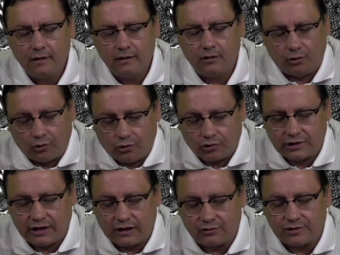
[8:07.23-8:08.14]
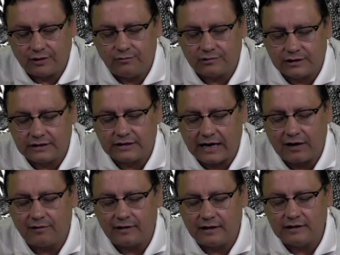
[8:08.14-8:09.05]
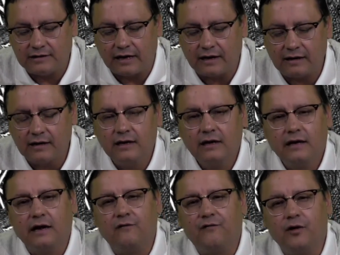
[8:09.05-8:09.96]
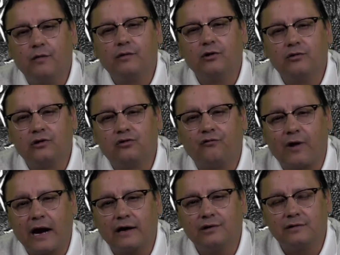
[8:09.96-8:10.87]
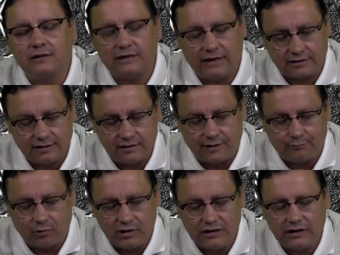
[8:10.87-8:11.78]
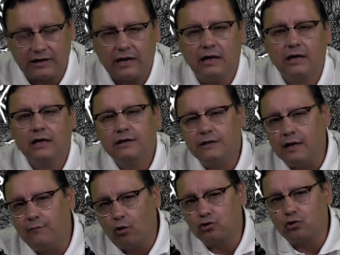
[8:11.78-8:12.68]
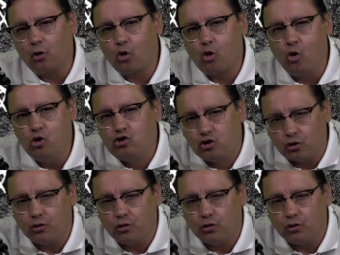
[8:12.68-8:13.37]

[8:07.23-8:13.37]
los que nos hemos dedicado a analizar el fenómeno del sufragio desde la ciencia política del voto oculto.